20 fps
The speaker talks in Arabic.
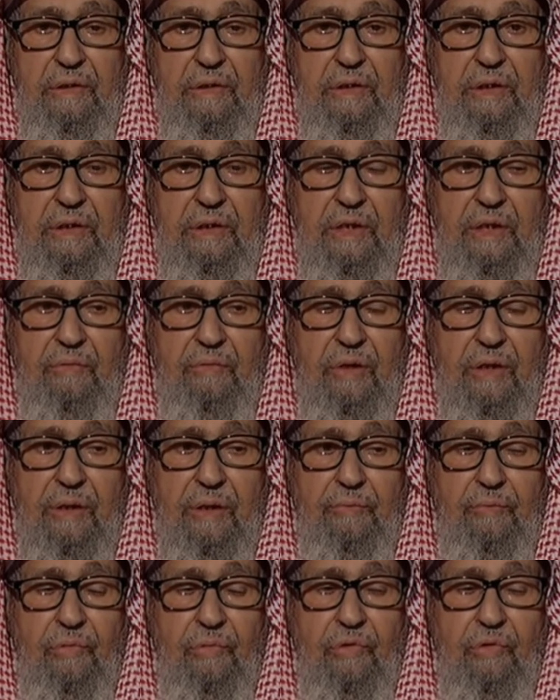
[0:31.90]
كتب
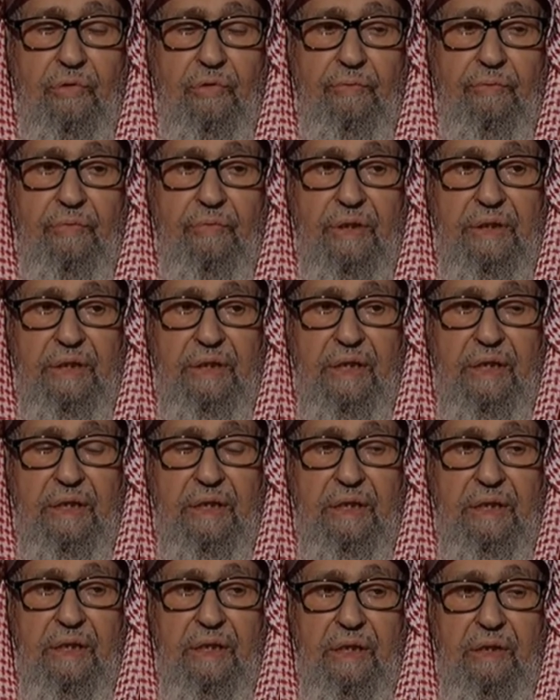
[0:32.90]
ربكم
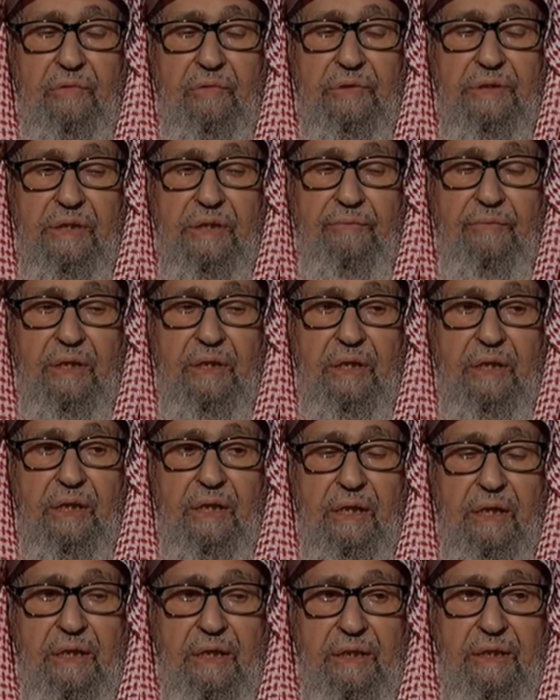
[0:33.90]
يعني أوجبها
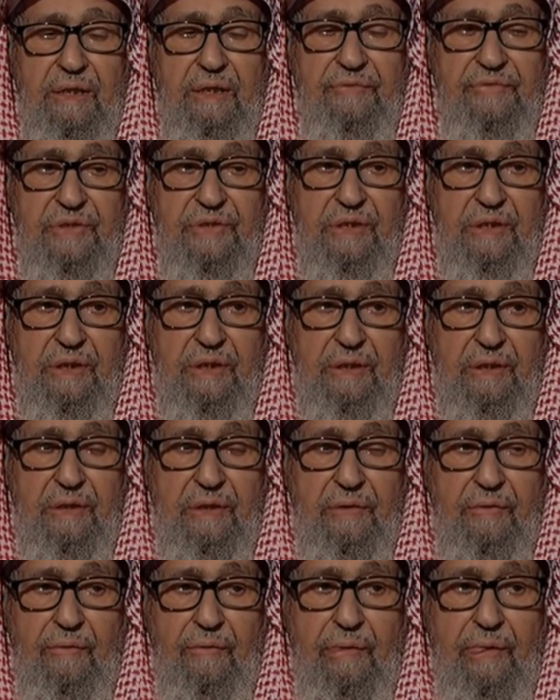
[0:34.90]
على نفسه
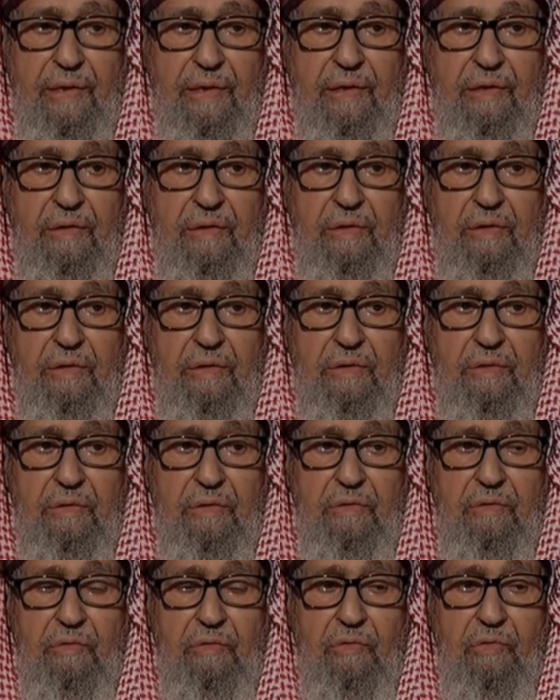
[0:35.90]

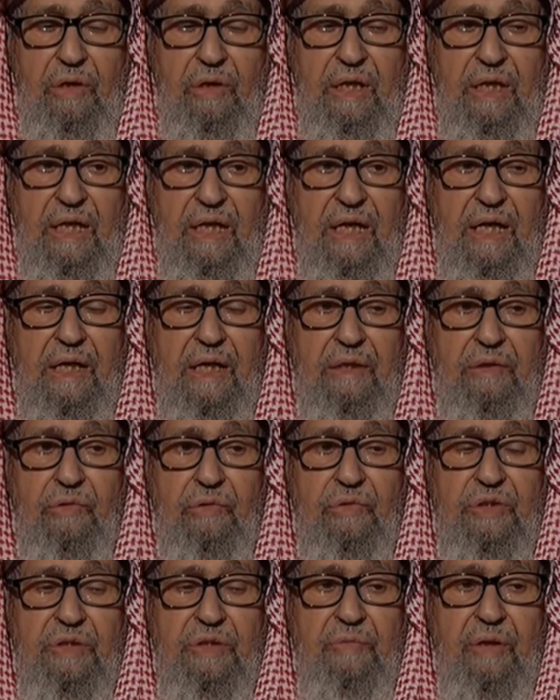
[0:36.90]
ولا أحد
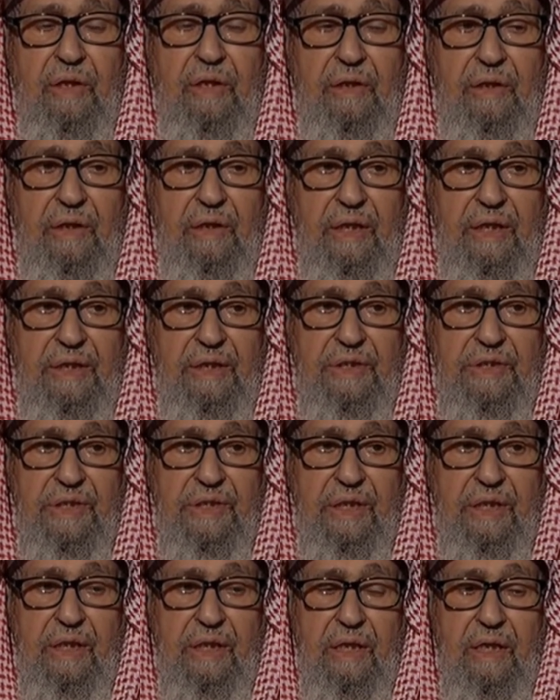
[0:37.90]
يوجب على الله
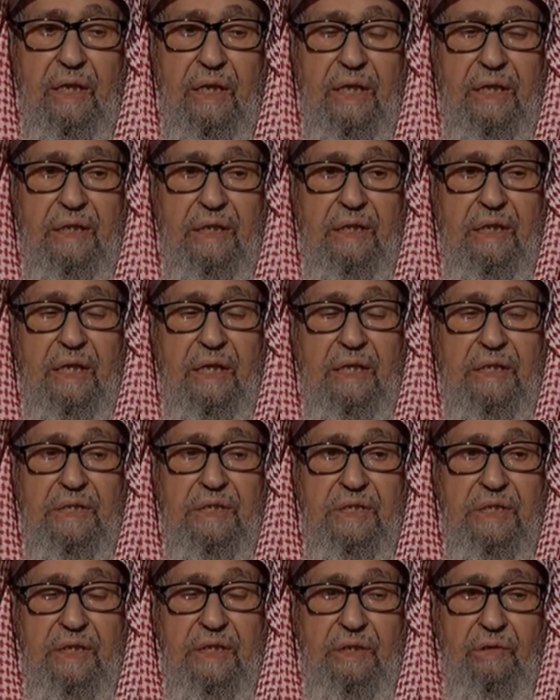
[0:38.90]
شيئا لكن هذا
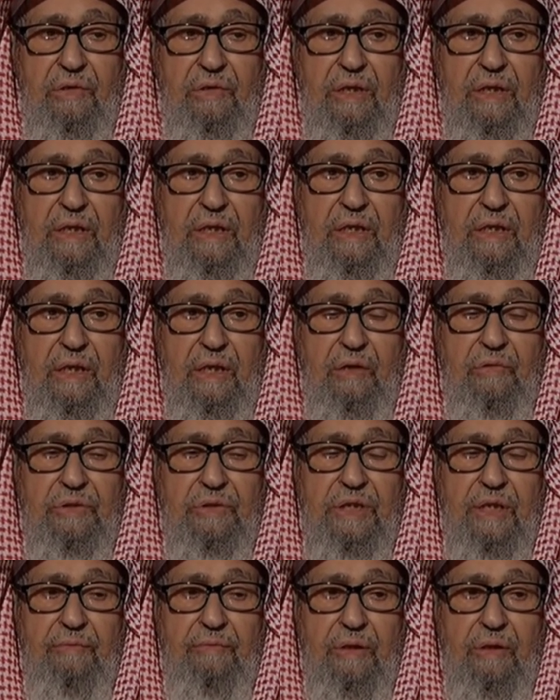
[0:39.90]
شيء
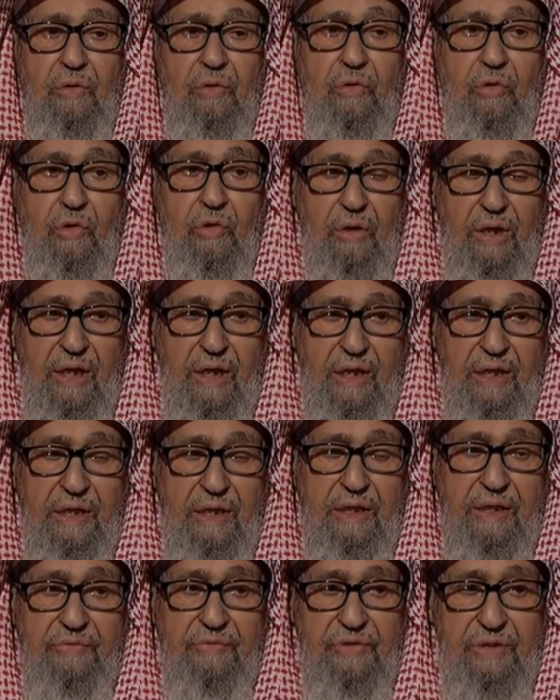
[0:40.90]
أوجبه هو على
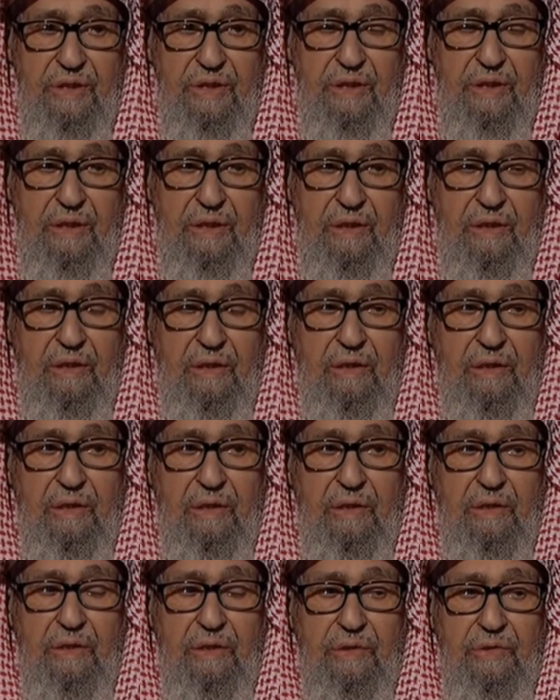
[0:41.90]
نفسه
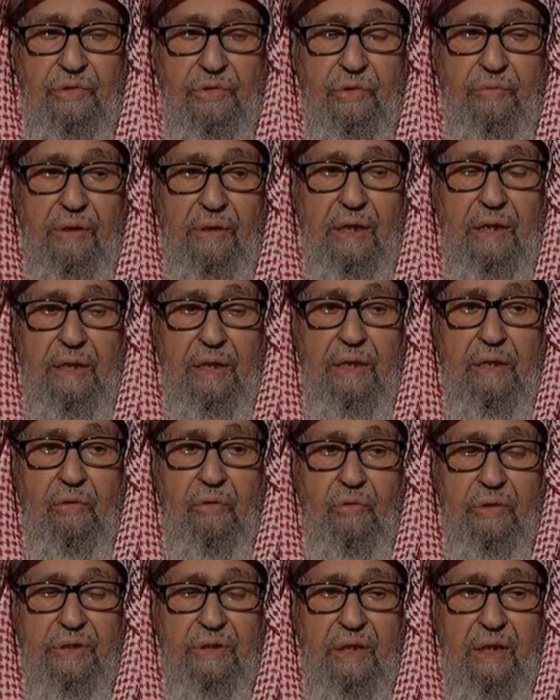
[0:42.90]
سبحانه
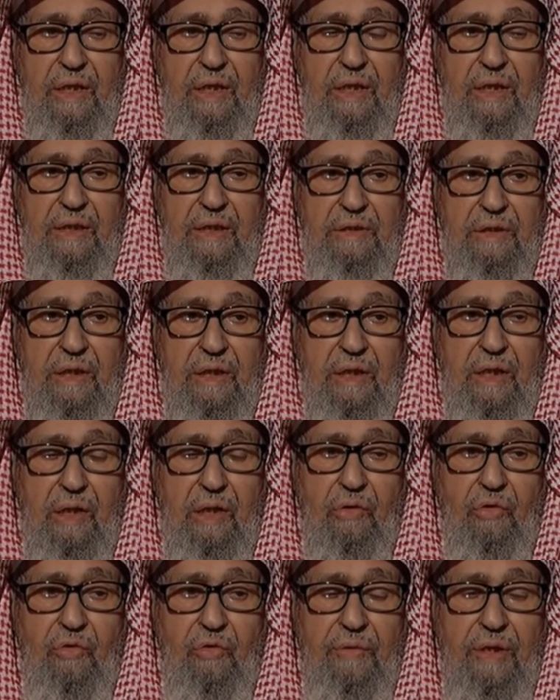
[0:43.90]
وتعالى
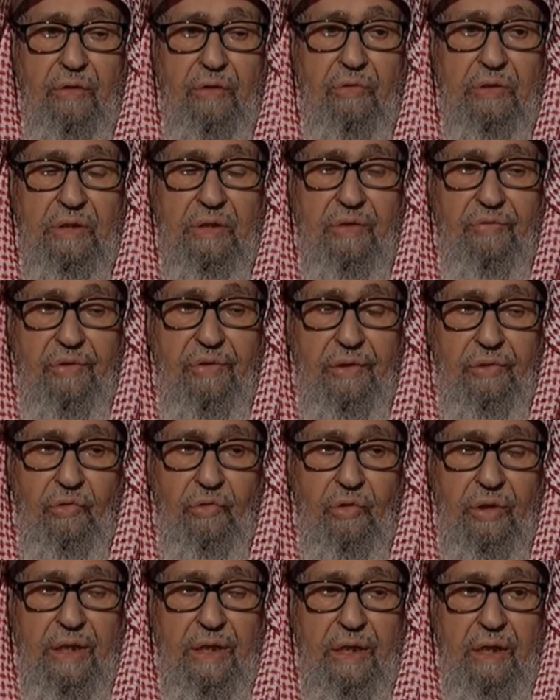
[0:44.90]
تكرما
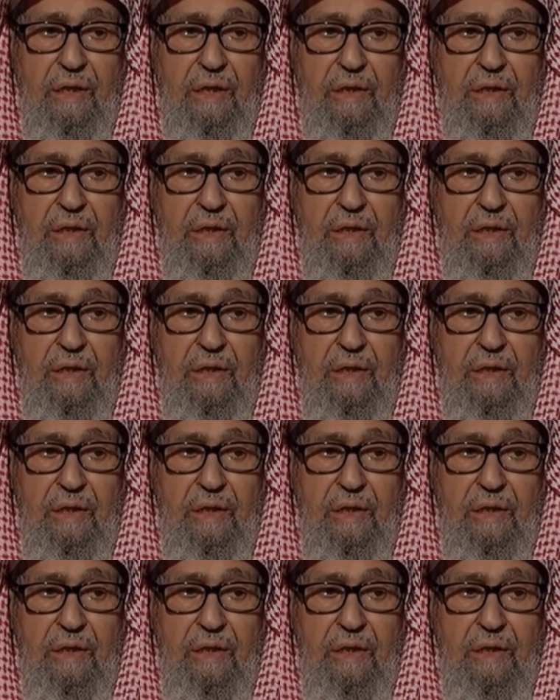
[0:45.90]
وتفضلا